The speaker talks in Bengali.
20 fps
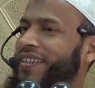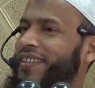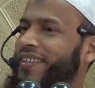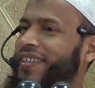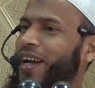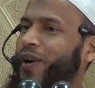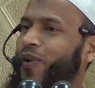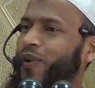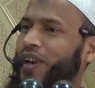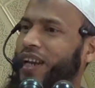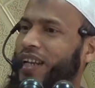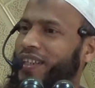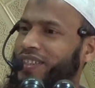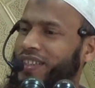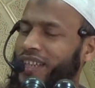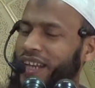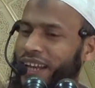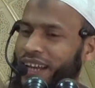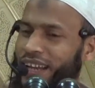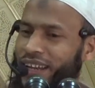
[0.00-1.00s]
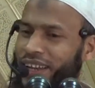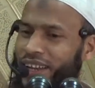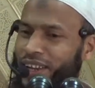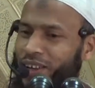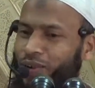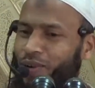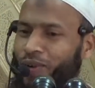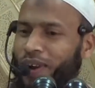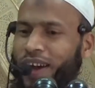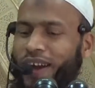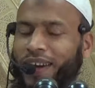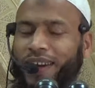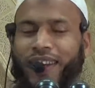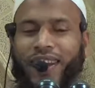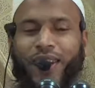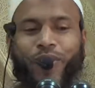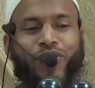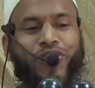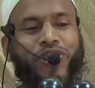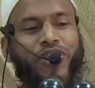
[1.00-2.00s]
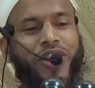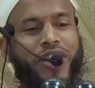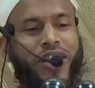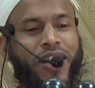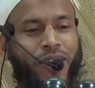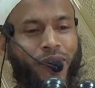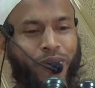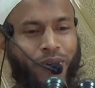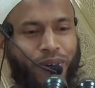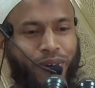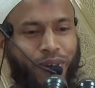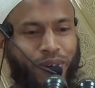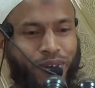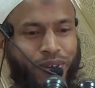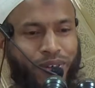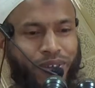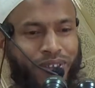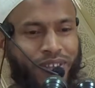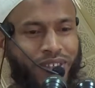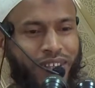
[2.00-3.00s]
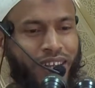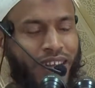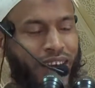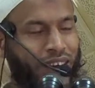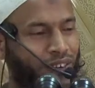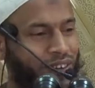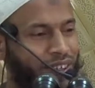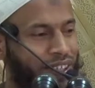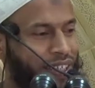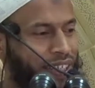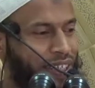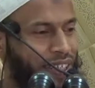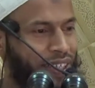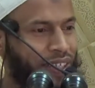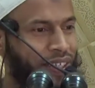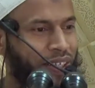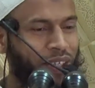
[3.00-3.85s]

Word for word: তাহলে সে কোরআনকে অস্বীকার করলো কারণ কি